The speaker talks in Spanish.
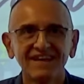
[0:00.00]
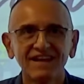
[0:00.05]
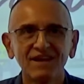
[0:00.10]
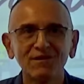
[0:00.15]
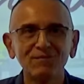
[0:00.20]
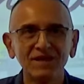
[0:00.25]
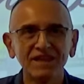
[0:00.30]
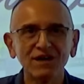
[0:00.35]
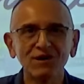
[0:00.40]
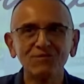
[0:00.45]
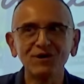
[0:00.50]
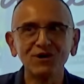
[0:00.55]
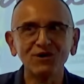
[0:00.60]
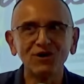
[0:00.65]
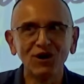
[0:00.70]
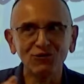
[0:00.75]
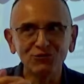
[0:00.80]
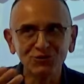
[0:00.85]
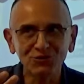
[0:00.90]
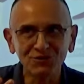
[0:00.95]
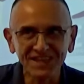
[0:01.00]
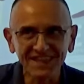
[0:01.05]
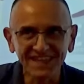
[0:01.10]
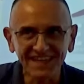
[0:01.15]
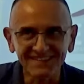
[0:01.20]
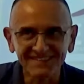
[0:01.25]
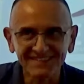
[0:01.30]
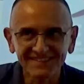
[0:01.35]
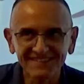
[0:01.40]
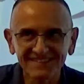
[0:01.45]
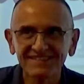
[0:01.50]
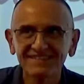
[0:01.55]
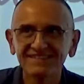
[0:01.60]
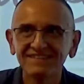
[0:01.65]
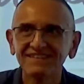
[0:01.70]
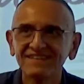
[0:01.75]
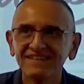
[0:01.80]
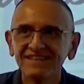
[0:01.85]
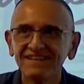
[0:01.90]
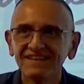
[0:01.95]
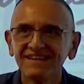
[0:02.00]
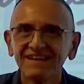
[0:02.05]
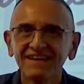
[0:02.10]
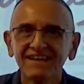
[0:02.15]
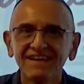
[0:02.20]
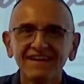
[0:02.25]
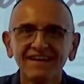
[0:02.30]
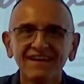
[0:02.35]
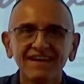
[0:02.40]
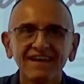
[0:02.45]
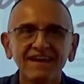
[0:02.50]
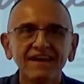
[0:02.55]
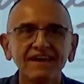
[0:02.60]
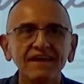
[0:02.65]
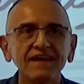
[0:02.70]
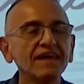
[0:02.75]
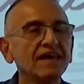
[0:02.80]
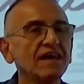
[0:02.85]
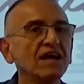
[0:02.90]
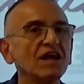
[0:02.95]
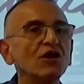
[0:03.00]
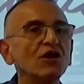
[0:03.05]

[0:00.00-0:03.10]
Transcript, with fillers: Repite conmigo, autoridad. Y